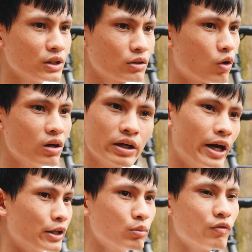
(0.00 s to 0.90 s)
tức có người
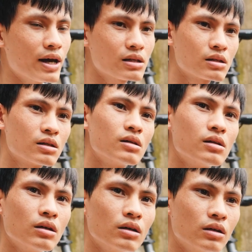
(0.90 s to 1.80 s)
đẩy cho một phát
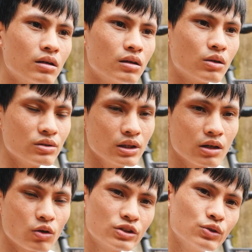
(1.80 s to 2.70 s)
nó rất
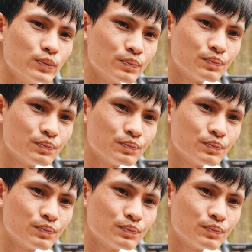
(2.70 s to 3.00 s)
là khó chịu